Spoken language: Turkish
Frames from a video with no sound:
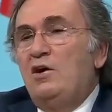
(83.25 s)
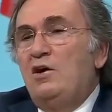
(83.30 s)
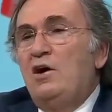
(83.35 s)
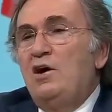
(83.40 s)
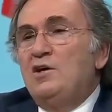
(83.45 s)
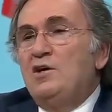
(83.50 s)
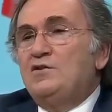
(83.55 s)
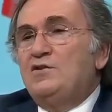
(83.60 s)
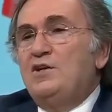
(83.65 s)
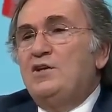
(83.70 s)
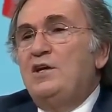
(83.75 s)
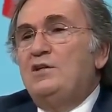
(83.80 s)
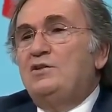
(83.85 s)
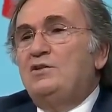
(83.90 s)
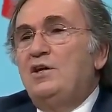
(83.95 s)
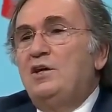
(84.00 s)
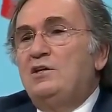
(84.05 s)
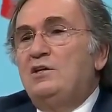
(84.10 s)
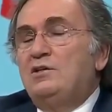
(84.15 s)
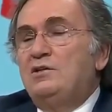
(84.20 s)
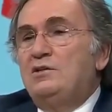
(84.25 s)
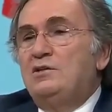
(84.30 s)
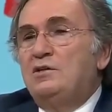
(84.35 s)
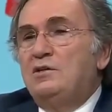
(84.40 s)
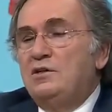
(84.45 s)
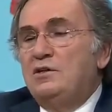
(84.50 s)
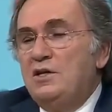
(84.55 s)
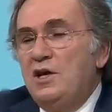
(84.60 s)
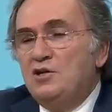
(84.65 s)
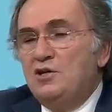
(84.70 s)
AST
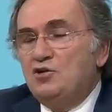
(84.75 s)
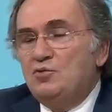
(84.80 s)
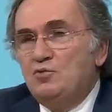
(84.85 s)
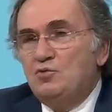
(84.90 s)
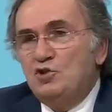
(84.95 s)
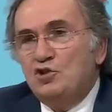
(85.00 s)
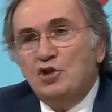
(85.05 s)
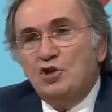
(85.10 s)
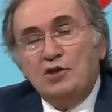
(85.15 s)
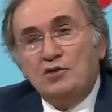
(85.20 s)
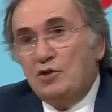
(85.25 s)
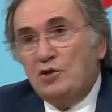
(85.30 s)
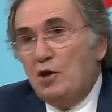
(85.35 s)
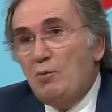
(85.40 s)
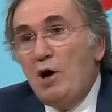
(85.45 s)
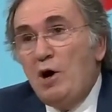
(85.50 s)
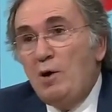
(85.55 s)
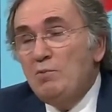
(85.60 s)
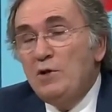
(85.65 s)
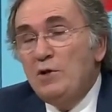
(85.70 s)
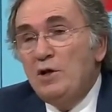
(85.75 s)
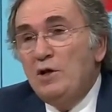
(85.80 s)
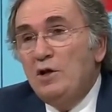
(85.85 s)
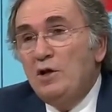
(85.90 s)
40'ı geçmeyecek. Tamam